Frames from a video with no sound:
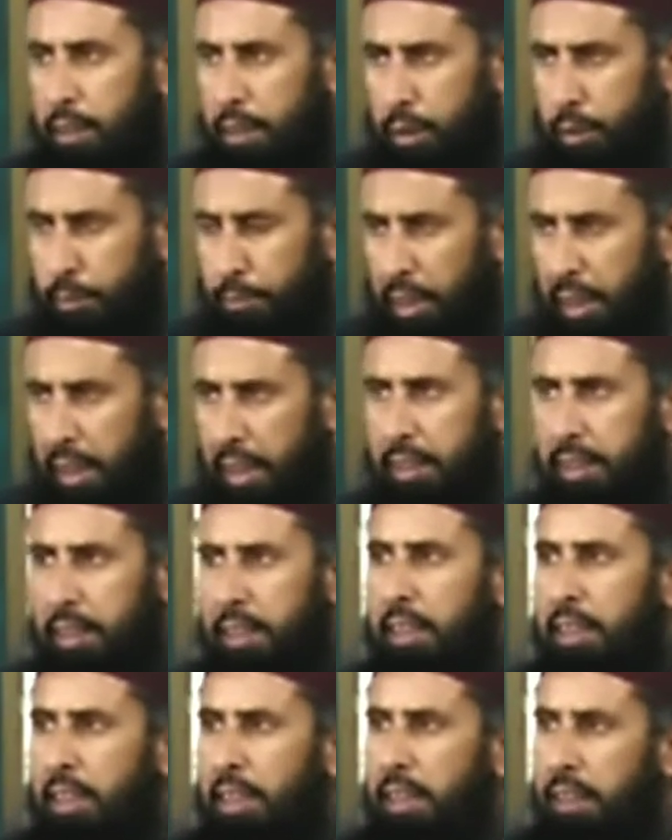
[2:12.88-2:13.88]
जमात
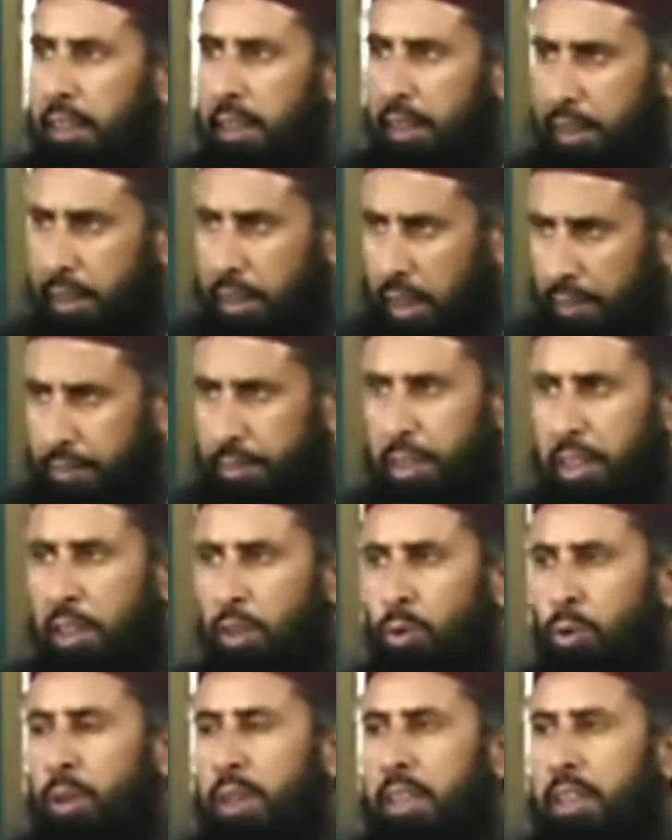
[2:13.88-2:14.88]
की न तरावी की
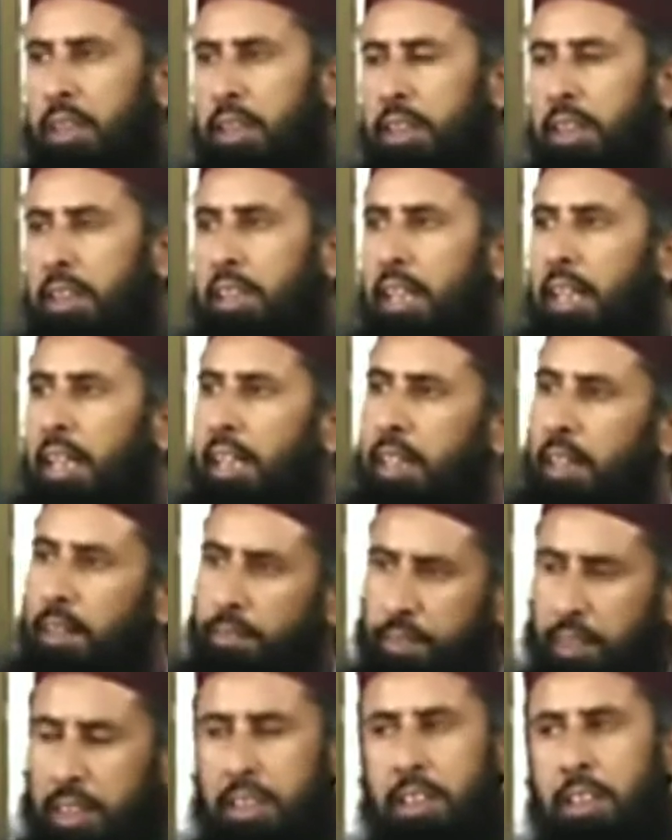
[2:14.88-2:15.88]
कोई हैसियत है ना
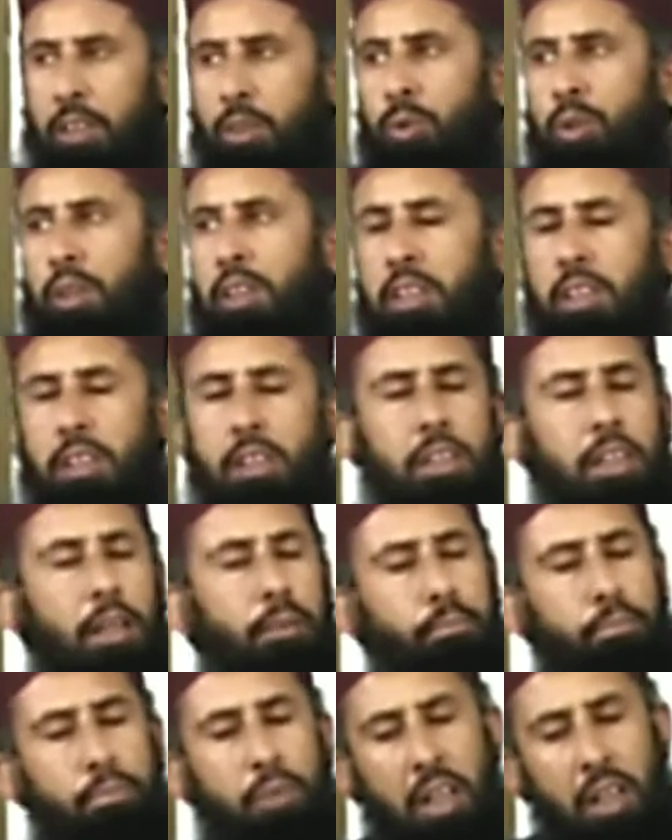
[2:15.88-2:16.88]
फ़र्ज़ की कोई हैसियत
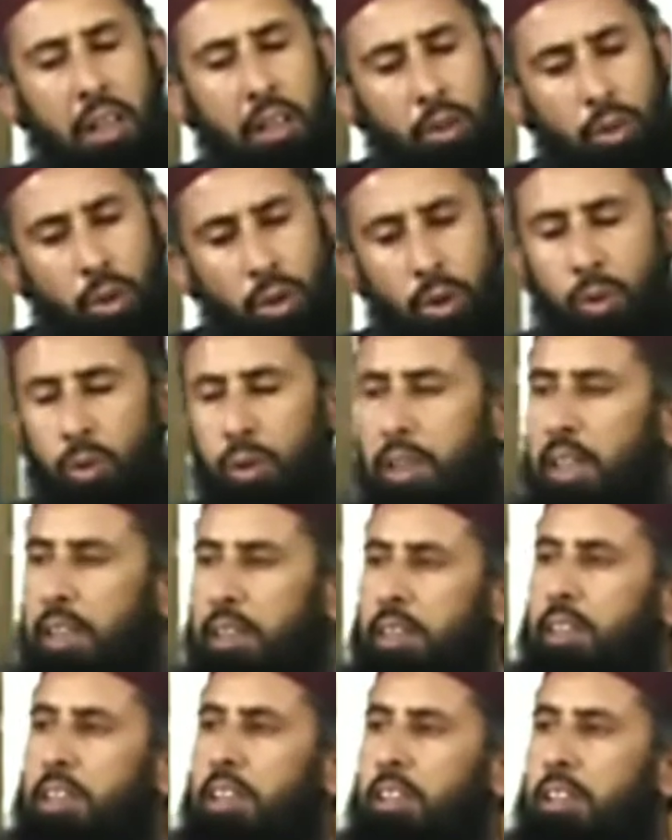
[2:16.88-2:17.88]
है बिल्कुल कोई
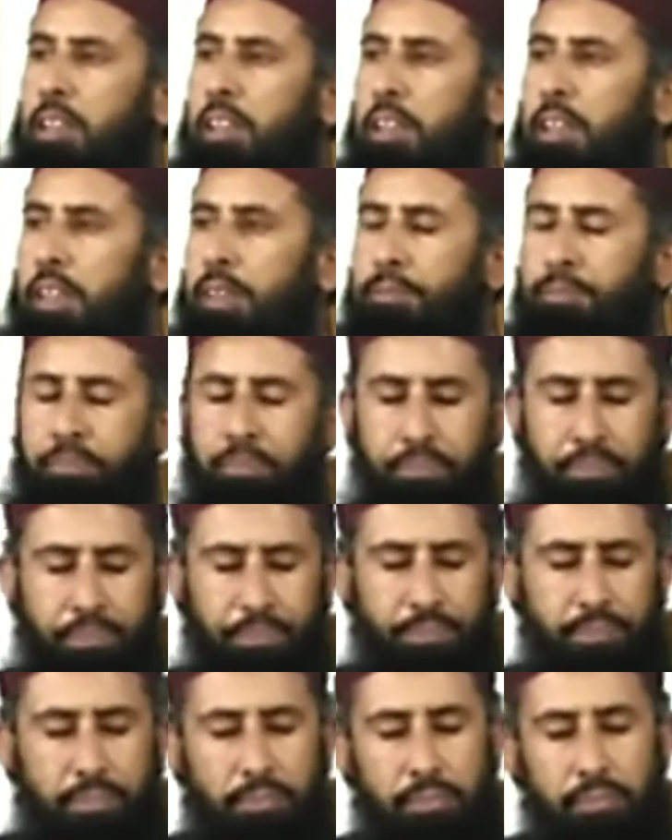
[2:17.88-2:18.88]
हैसियत ही
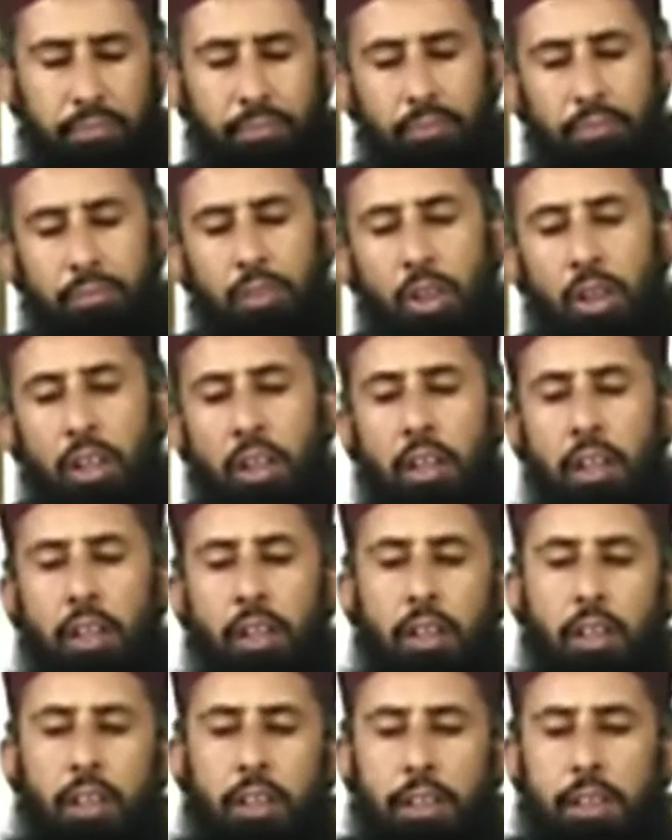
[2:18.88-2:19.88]
नहीं
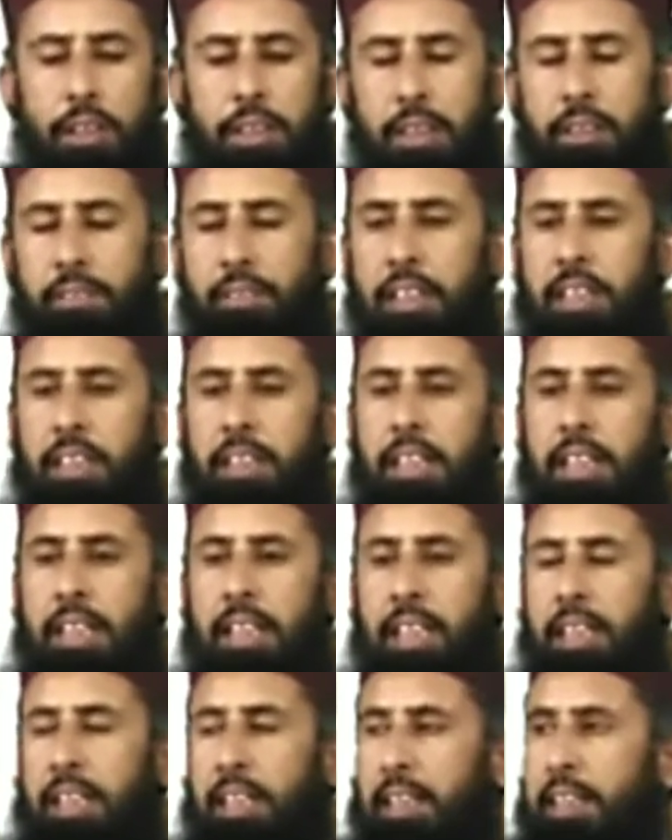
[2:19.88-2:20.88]
इसकी वजह यह
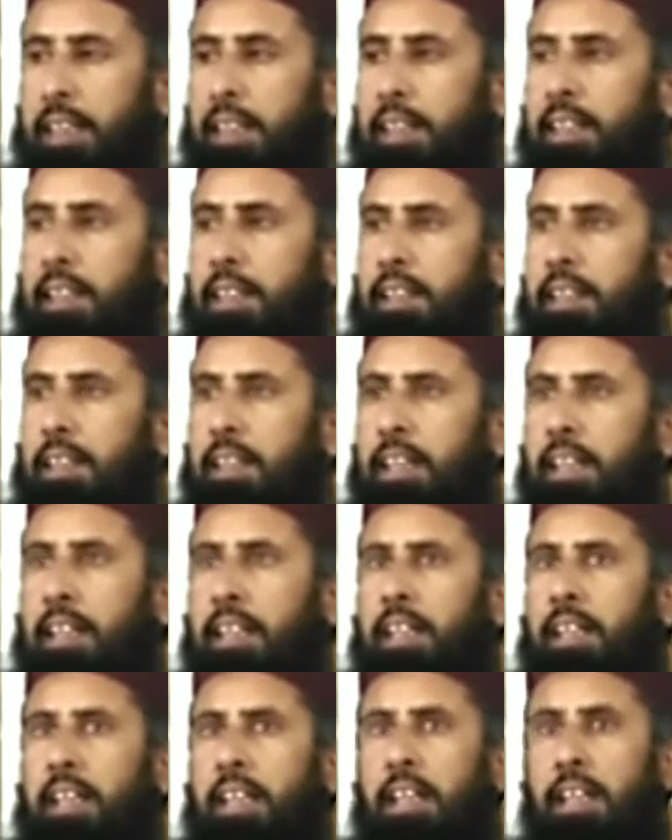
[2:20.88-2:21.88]
है
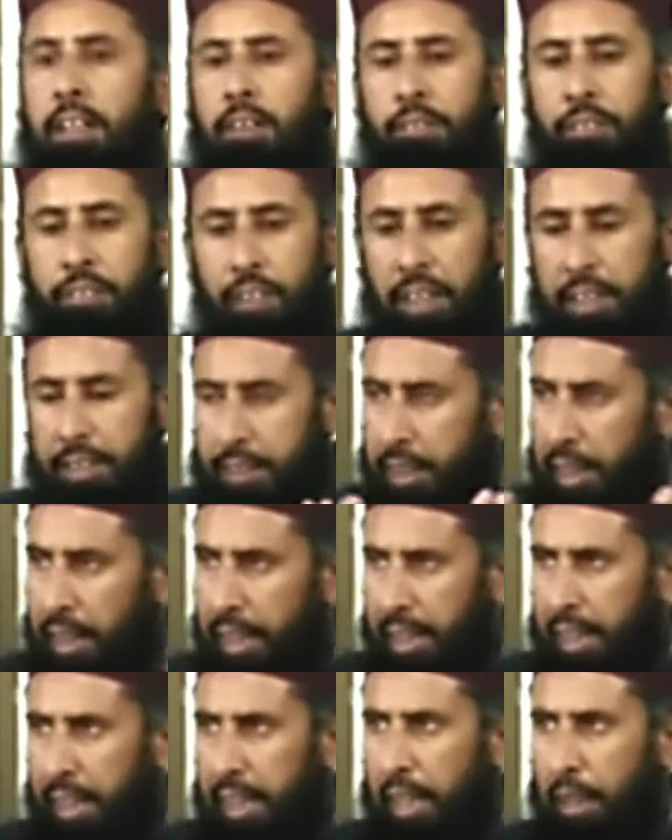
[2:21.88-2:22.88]
कि फासला
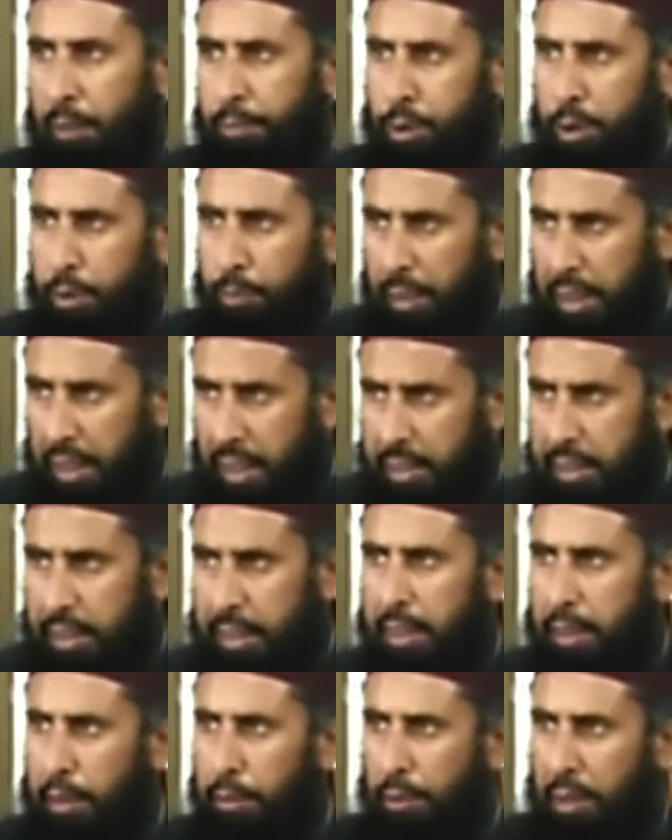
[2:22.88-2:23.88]
है अब जमात
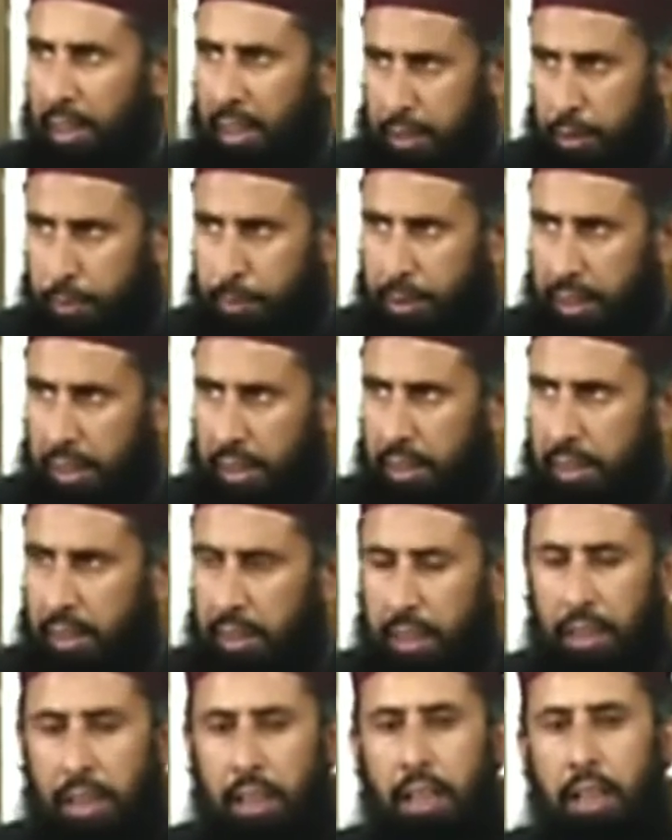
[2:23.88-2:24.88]
की नमाज में
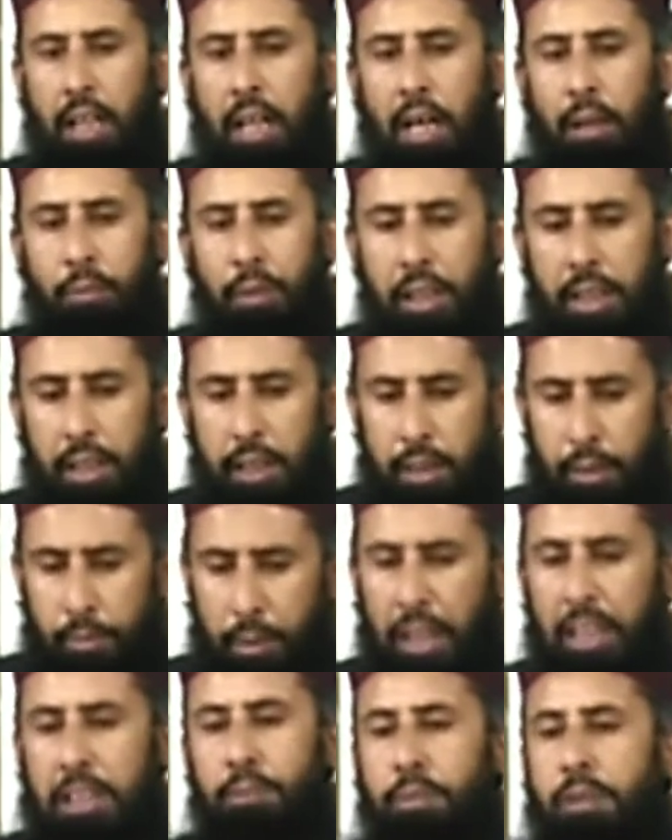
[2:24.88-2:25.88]
हम अगर
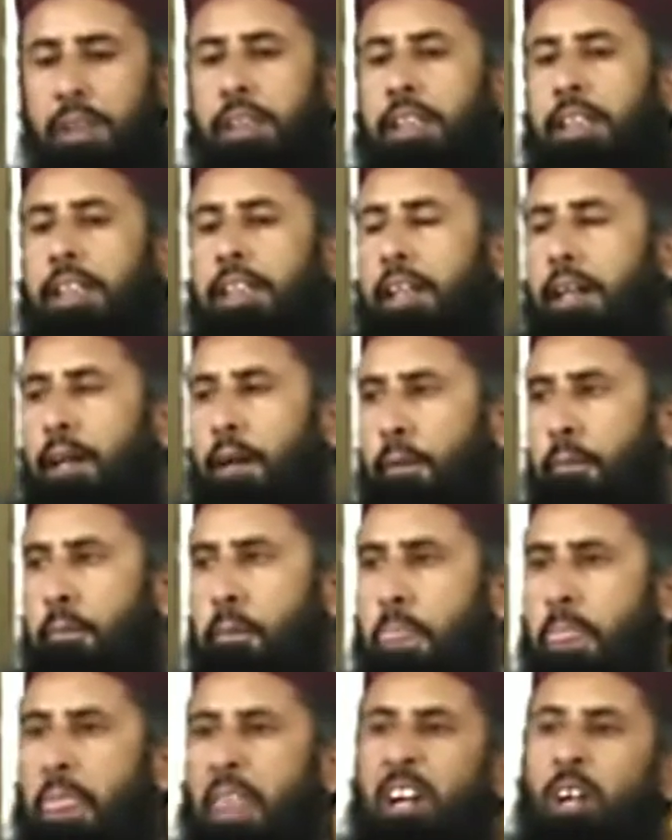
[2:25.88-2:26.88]
नमाज पढ़ रहे
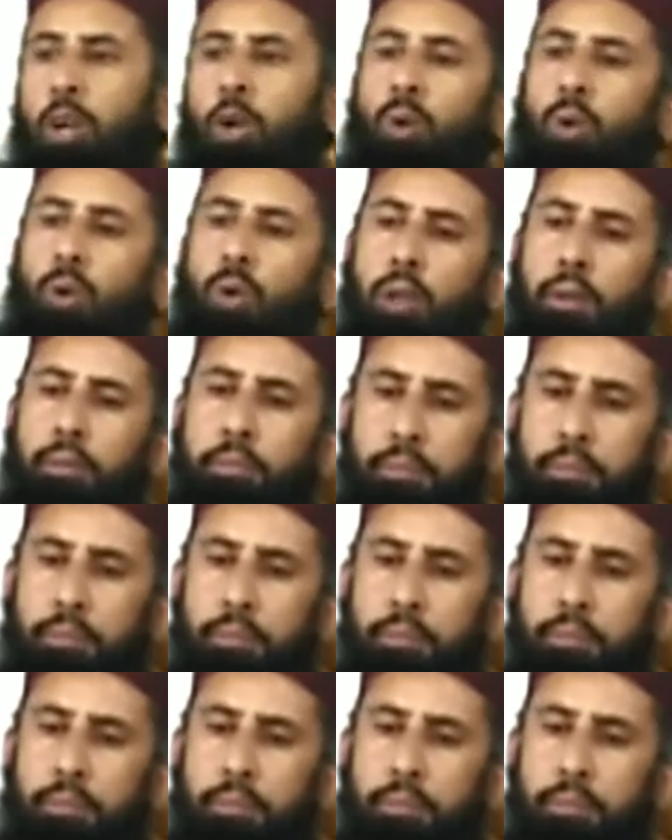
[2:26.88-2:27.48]
हैं और